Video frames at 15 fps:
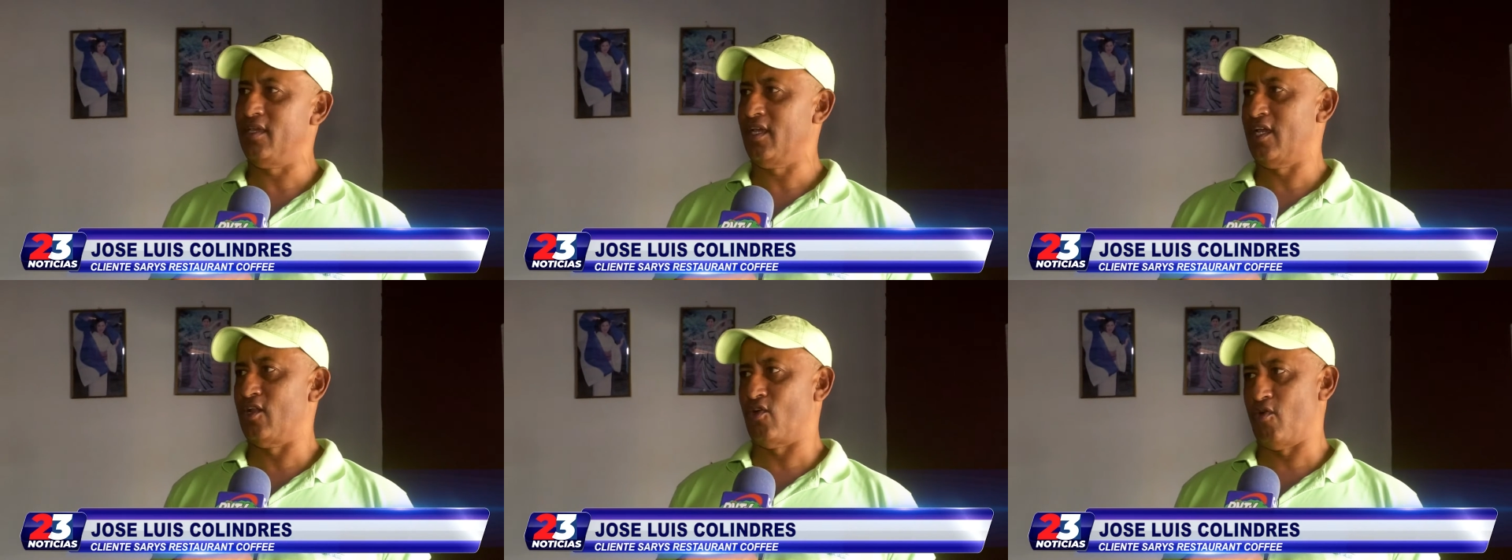
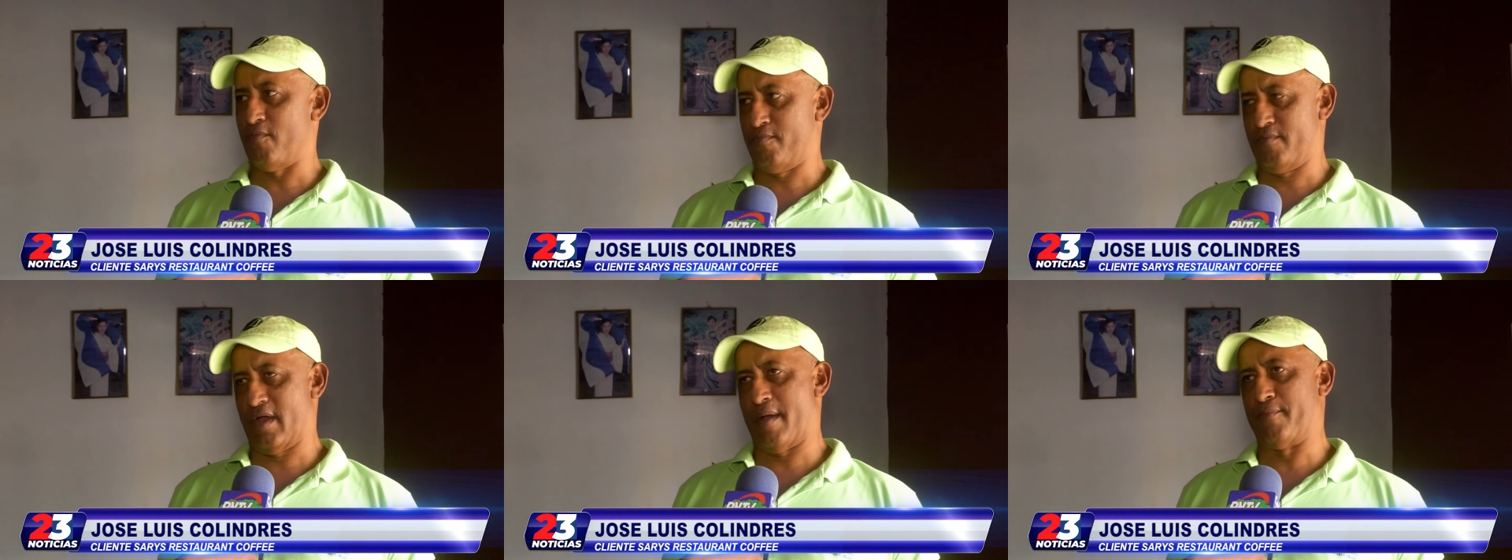que
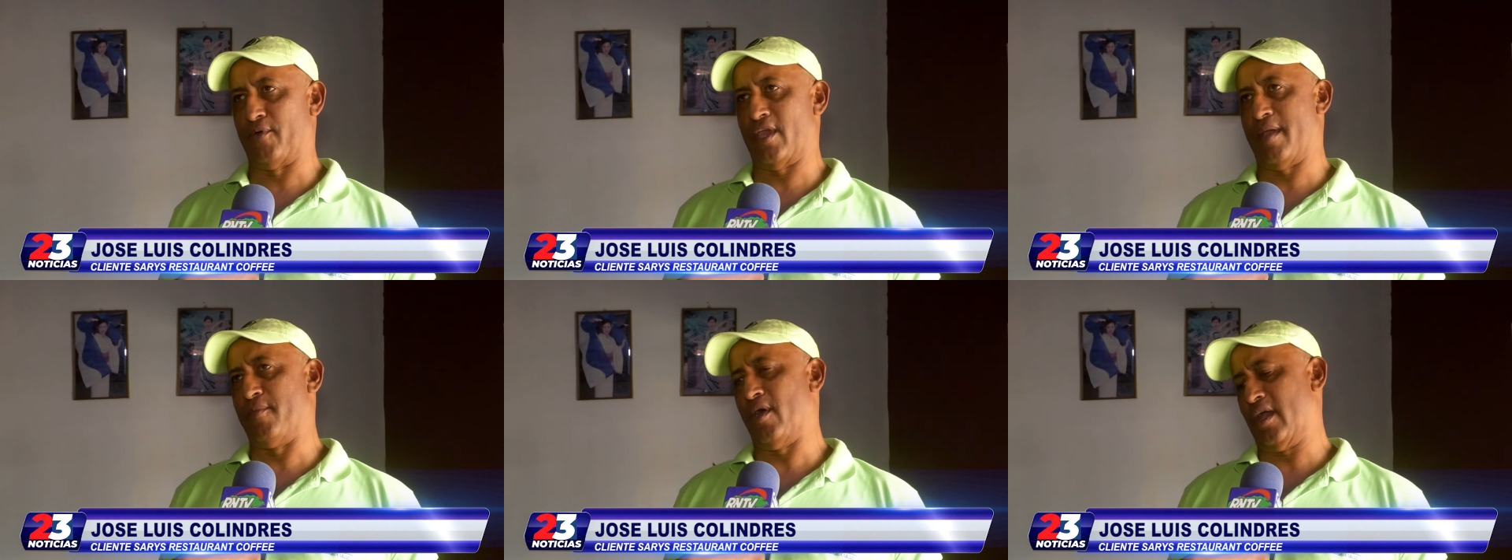
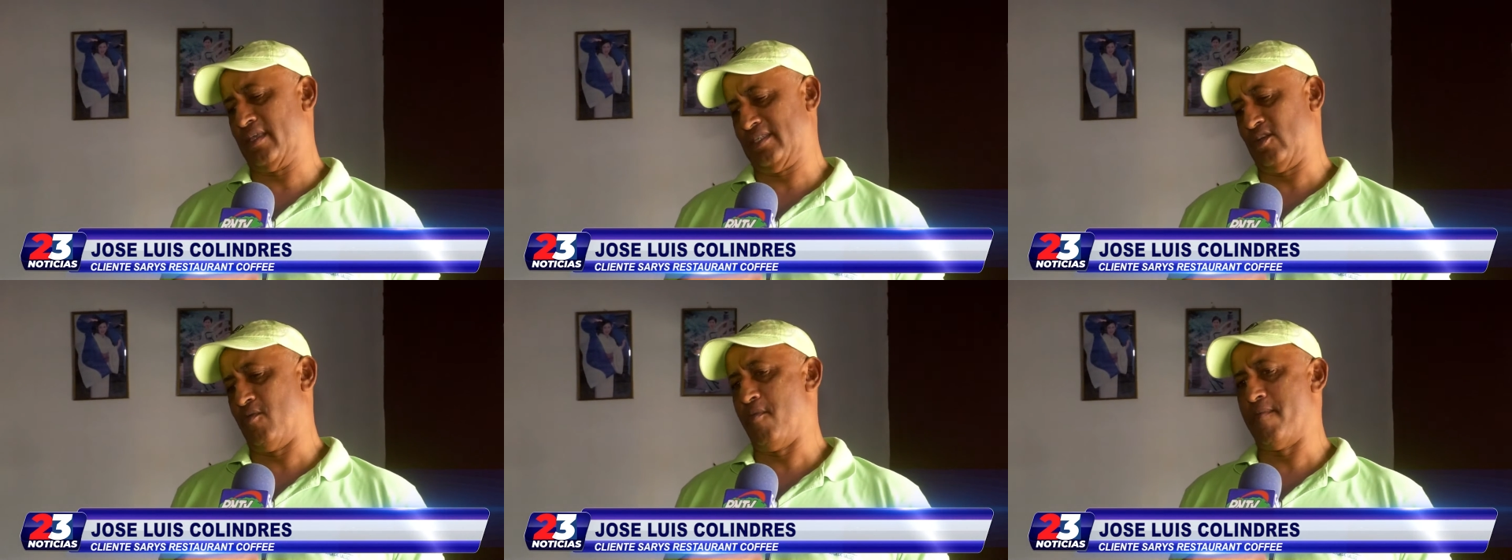apoyemos,
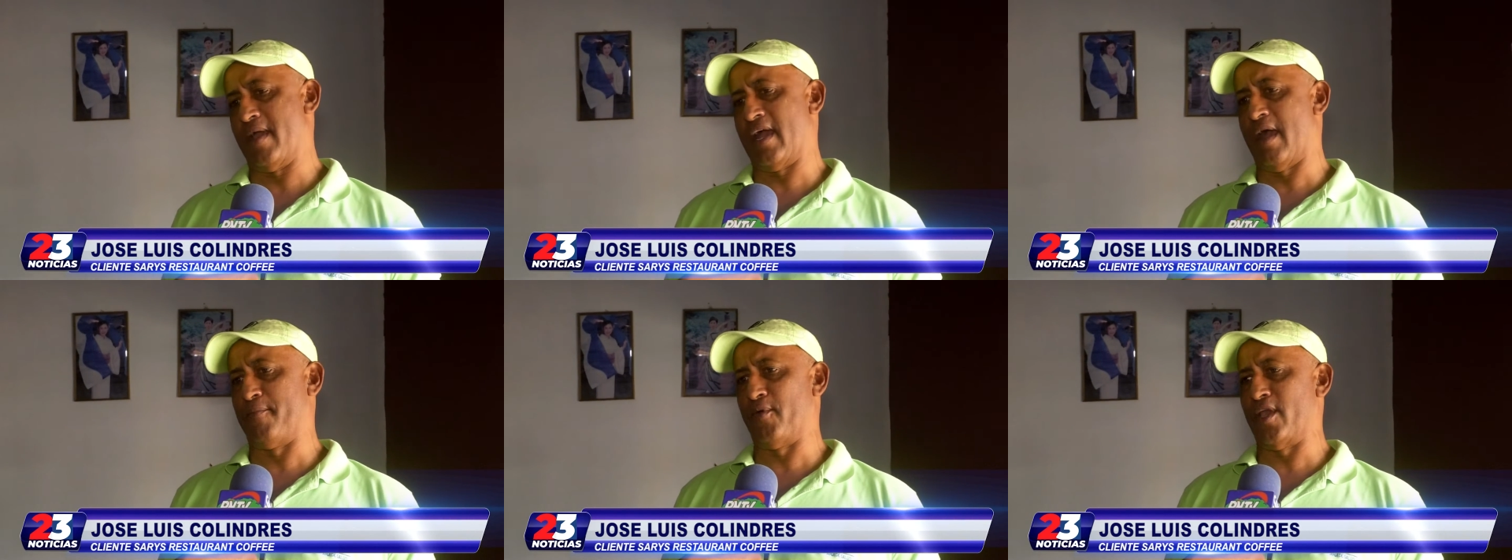así como me
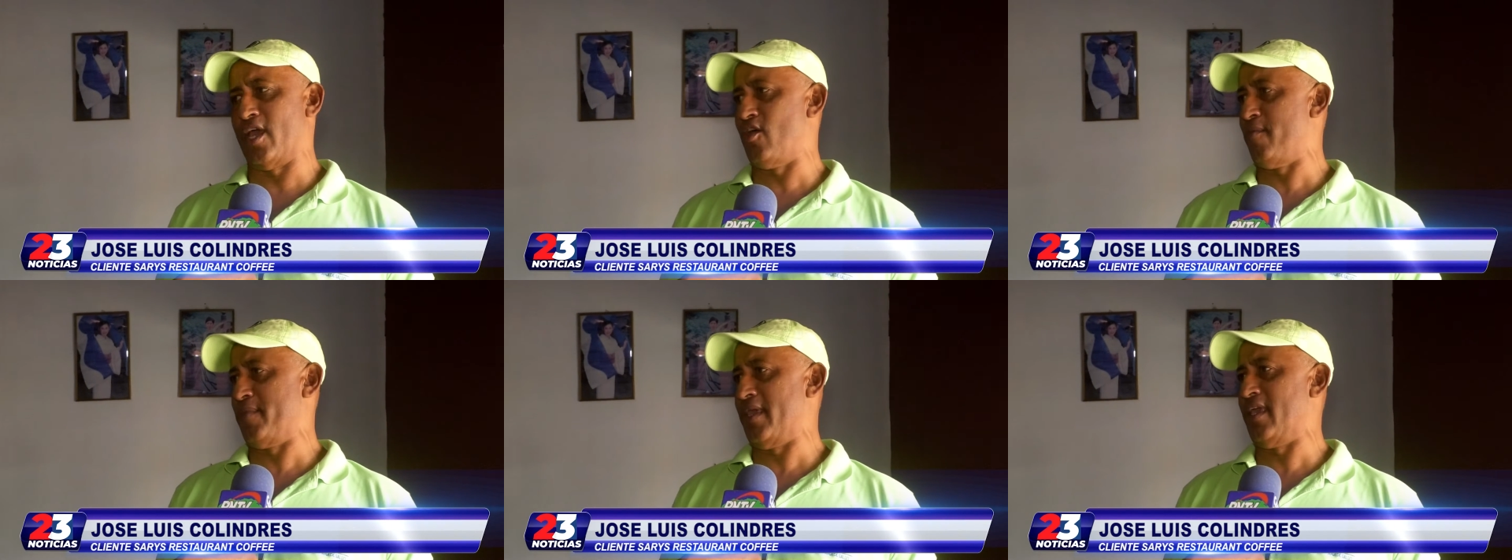han
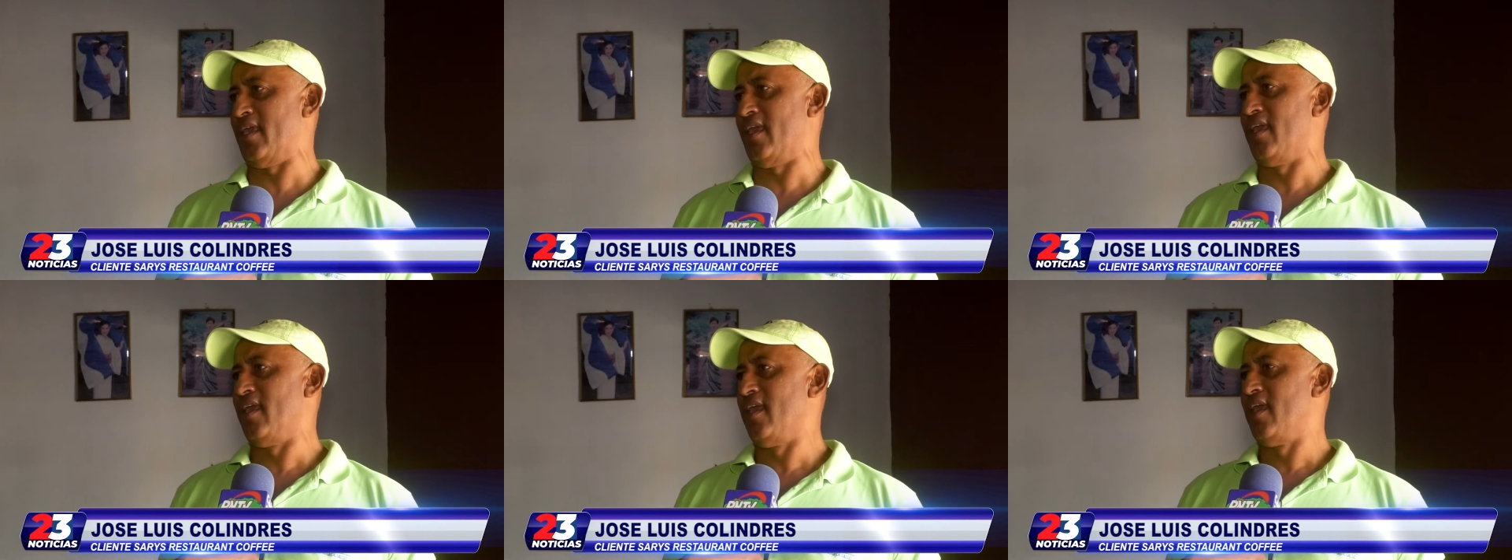apoyado a mí